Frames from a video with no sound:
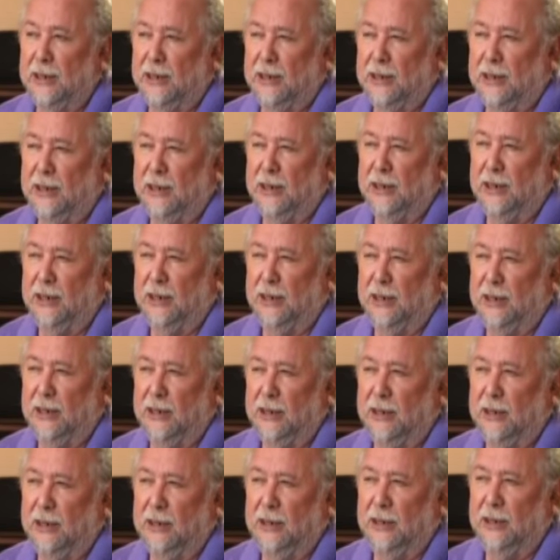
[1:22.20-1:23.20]

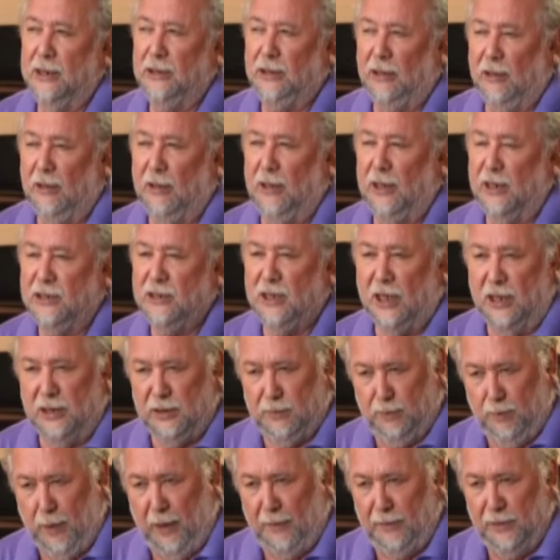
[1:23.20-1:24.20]
А, это осталось
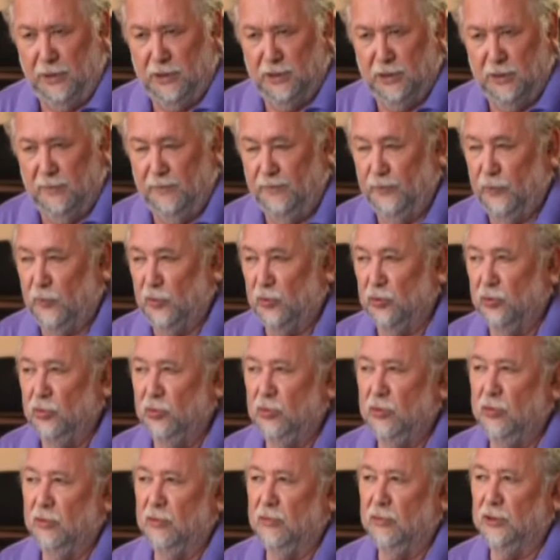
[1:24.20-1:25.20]
в памяти.
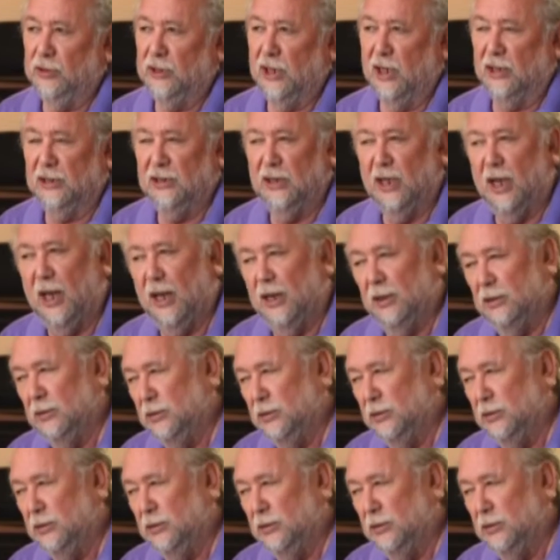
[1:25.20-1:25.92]
Но вот когда